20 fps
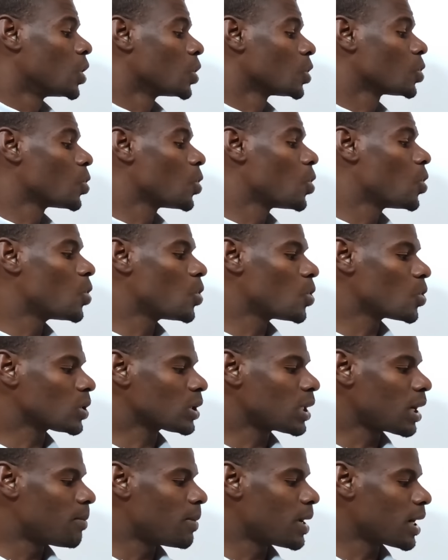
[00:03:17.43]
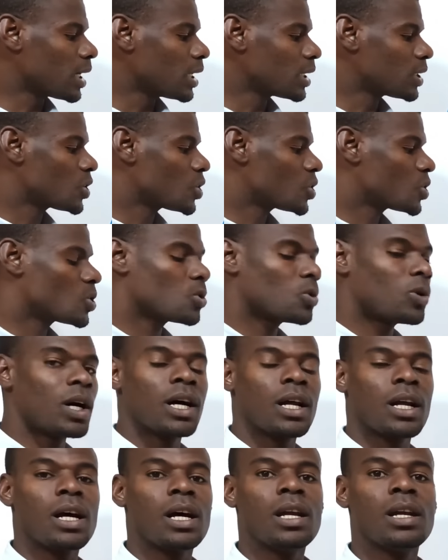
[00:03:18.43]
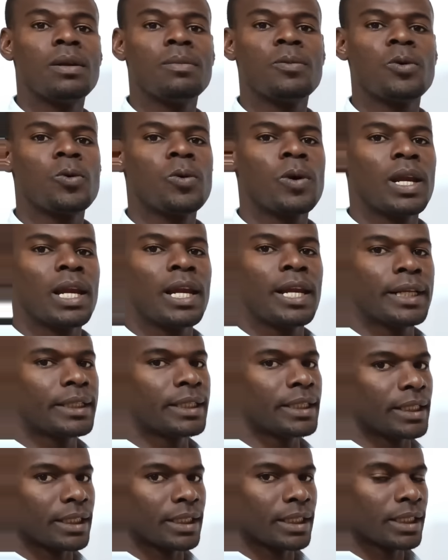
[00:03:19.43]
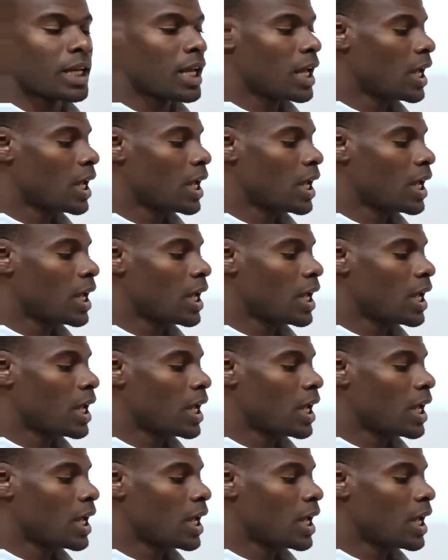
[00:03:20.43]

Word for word: ظهور طبقة الشعراء المولدين